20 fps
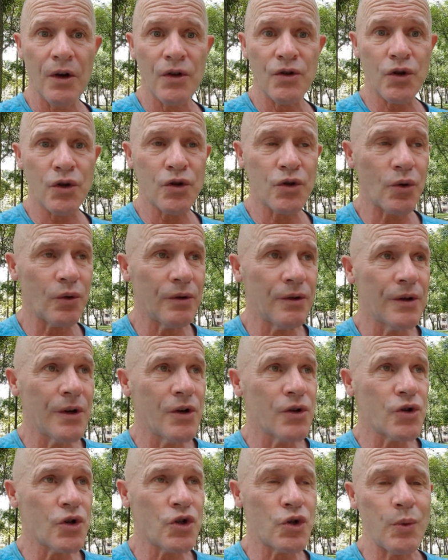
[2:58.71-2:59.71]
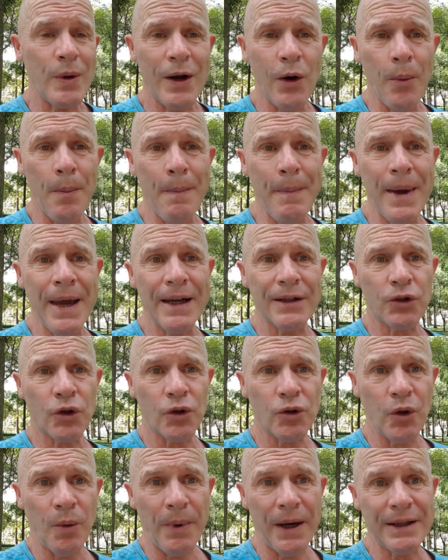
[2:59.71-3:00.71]
je suis le
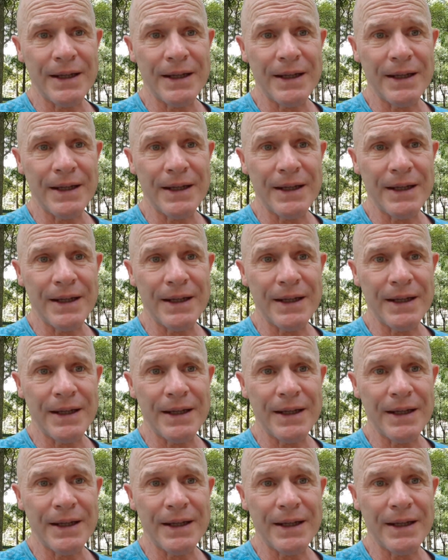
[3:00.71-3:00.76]
maître de ma